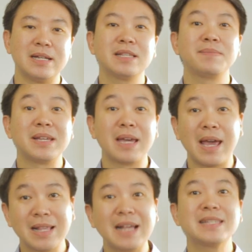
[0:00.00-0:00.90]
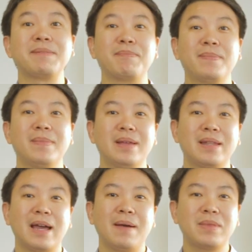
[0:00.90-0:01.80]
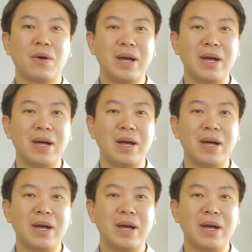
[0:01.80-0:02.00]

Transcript: SCB S50 นะครับแต่